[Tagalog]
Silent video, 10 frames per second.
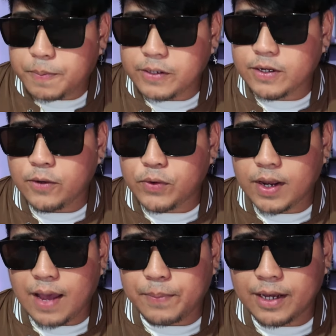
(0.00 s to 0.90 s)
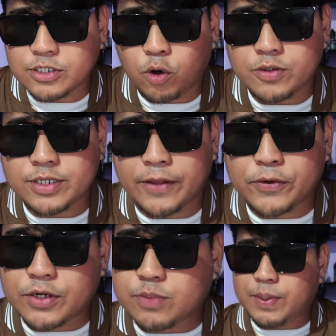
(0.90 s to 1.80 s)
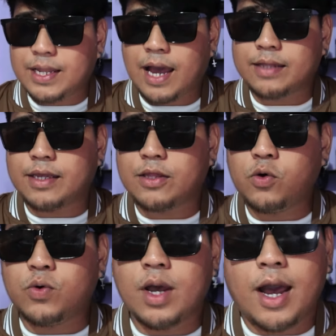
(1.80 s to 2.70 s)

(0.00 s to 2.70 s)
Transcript: Especially kung nag-apply ka sa call center tapos bigla kang tinanong,